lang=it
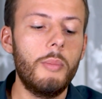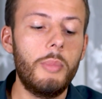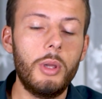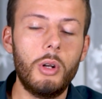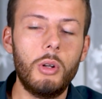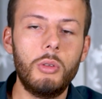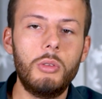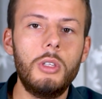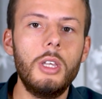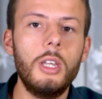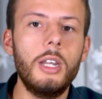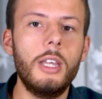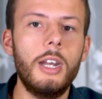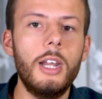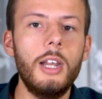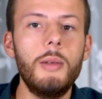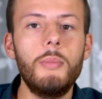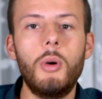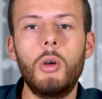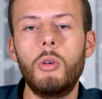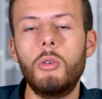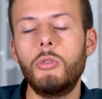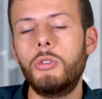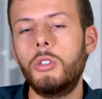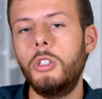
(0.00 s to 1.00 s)
per ottenere il
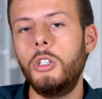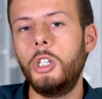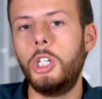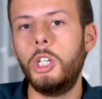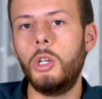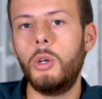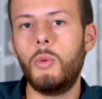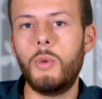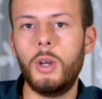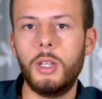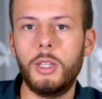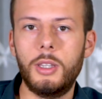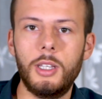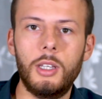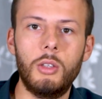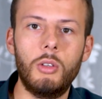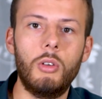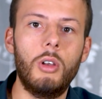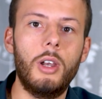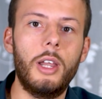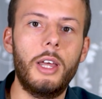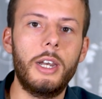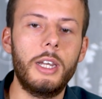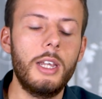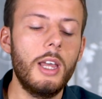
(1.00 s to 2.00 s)
bonus di 50
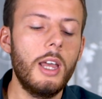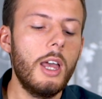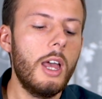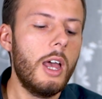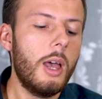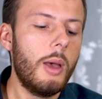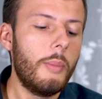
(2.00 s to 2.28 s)
dollari.